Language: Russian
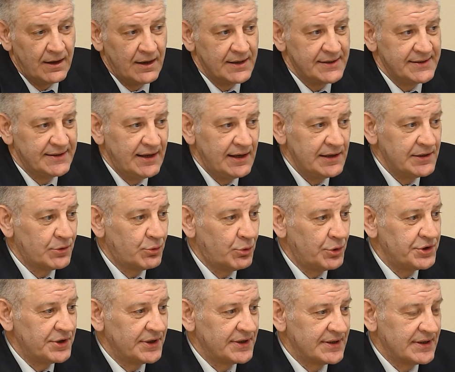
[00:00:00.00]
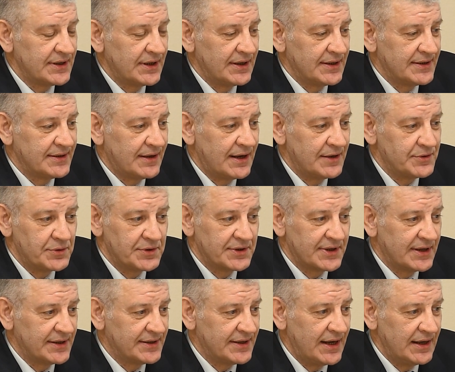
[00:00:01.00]
Здесь хочется сразу
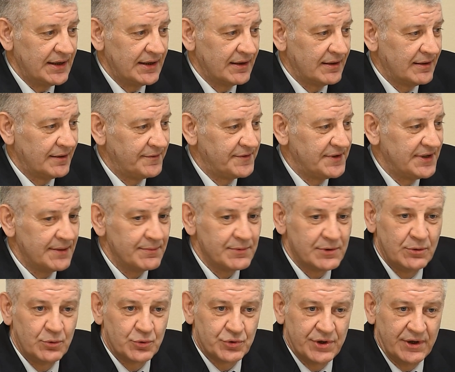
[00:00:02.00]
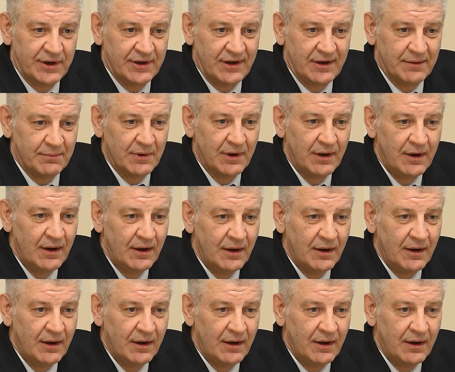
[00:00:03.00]
сказать э, всем слушателям,